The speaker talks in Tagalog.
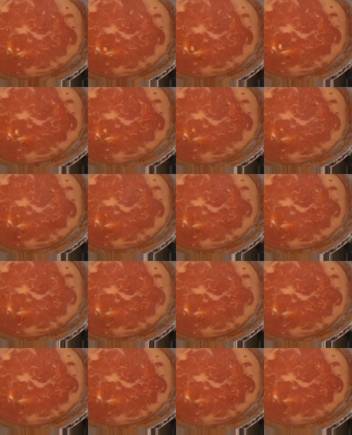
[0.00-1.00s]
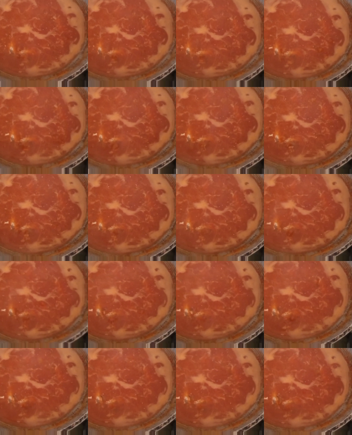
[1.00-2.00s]
ayan mga bes
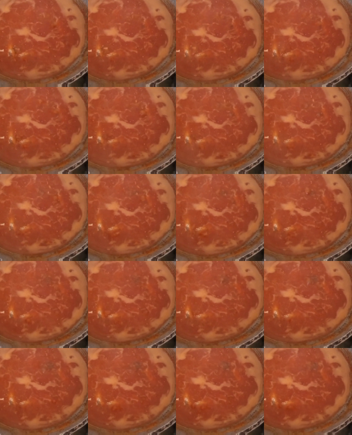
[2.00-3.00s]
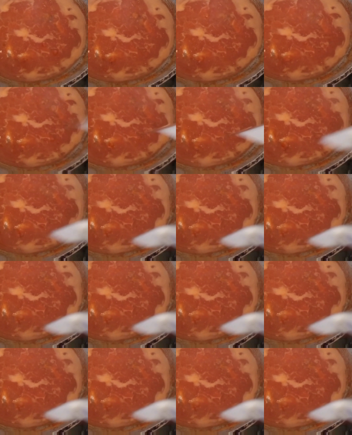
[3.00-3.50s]
kumukulo na ang ating